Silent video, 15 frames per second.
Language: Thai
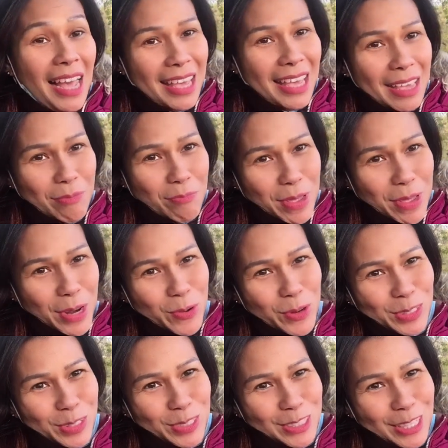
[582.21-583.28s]
รเป็นคน
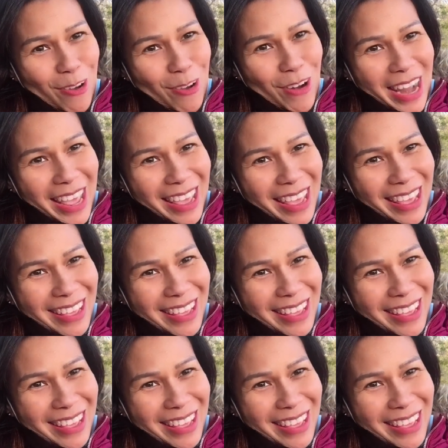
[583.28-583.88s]
ตอนแรก